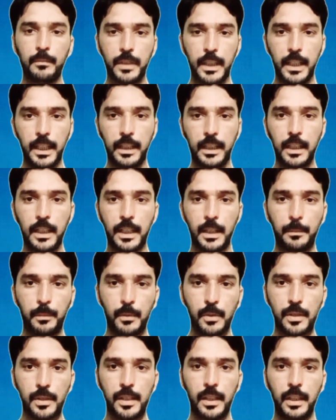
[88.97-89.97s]
एक ही
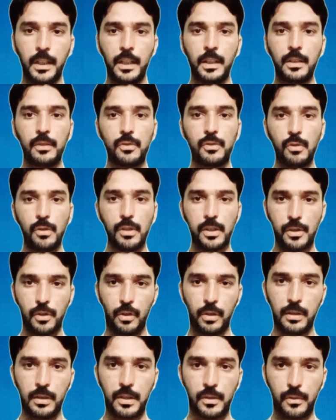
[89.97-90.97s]
एयरपोर्ट से डुअल
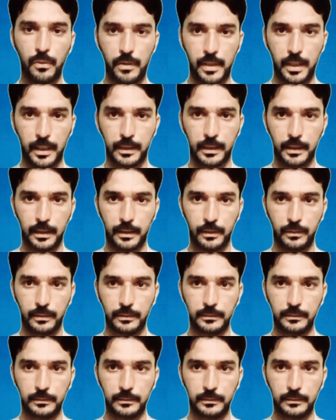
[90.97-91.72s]
सॉन्ग सुन सकते हो